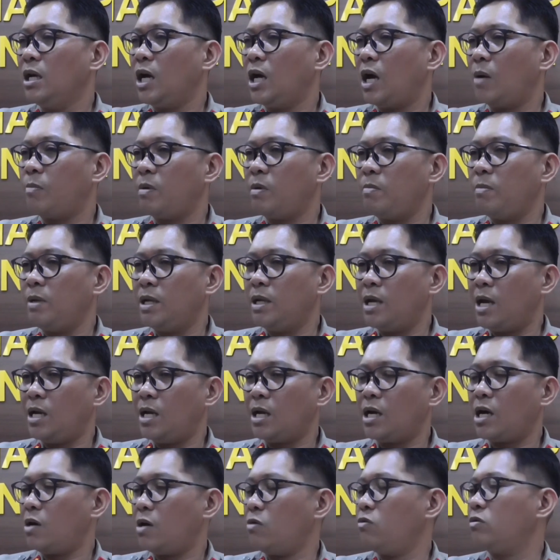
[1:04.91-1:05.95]
apabila
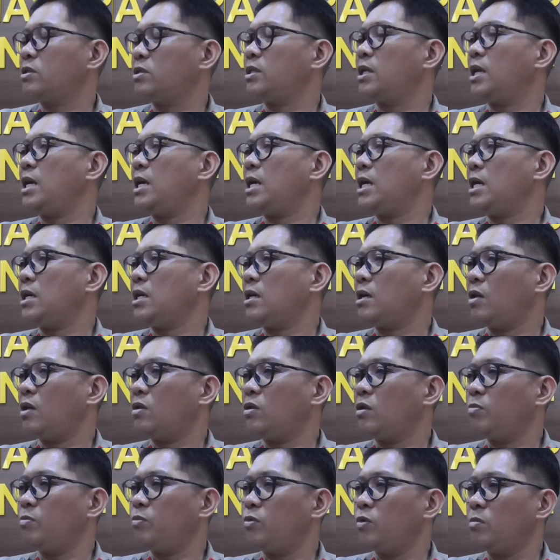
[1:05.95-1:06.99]
ada karhutlah
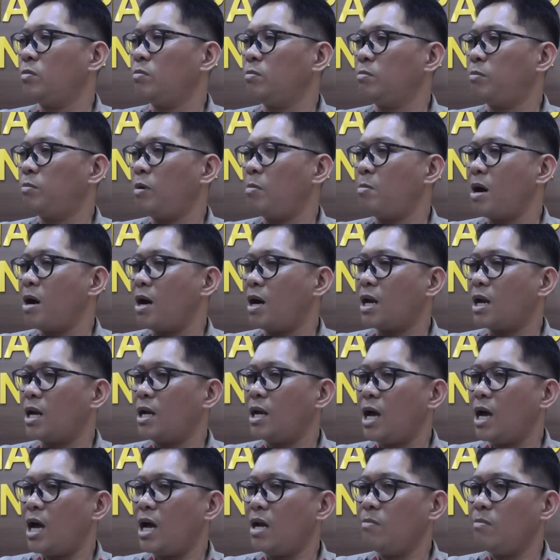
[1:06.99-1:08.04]
ataupun pembakaran
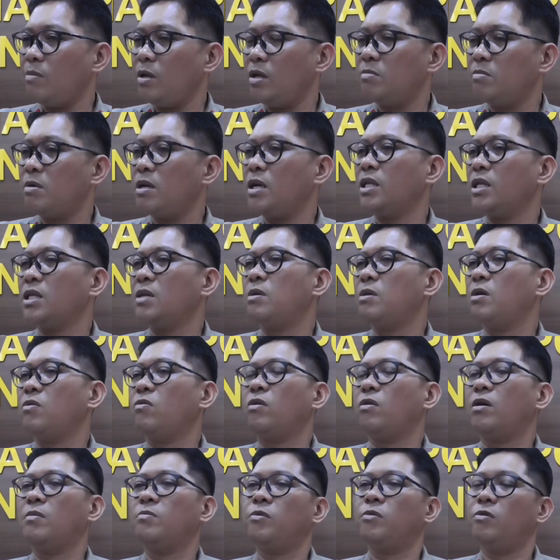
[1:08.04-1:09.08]
lahan minimal kita
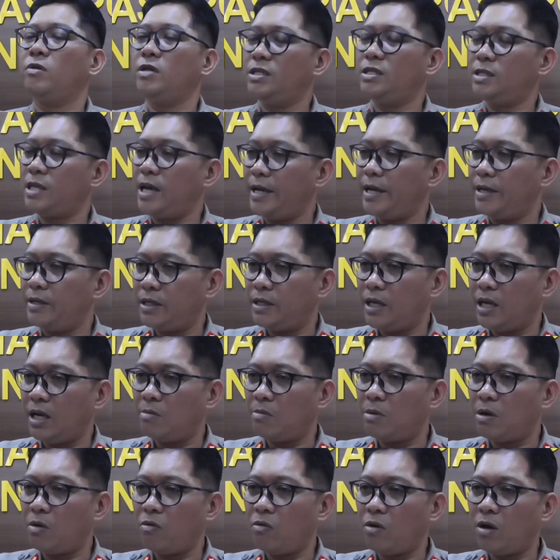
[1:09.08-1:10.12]
melakukan polis lain
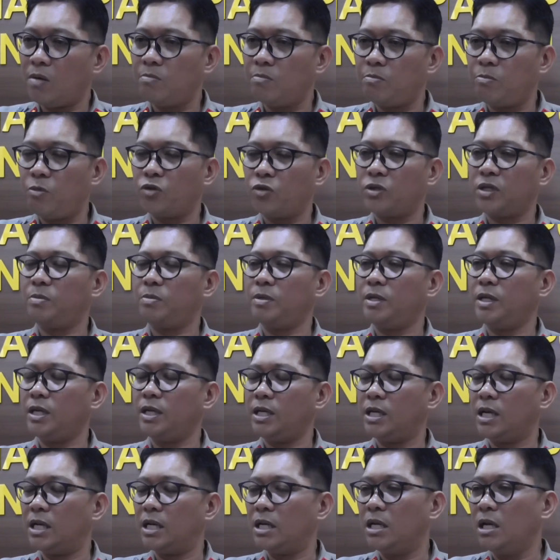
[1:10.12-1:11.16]
sehingga melakukan proses
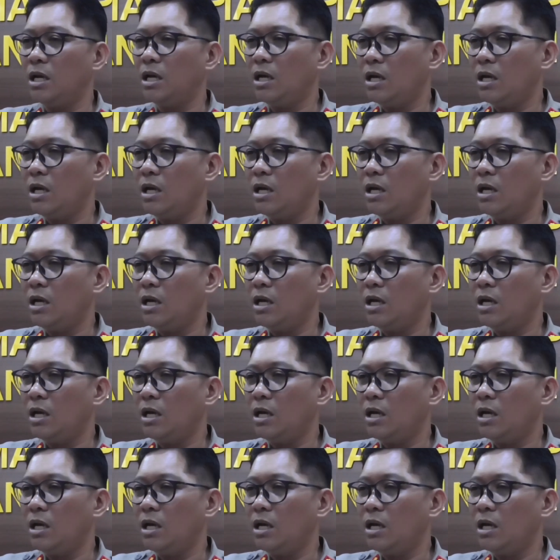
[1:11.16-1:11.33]
penyidikan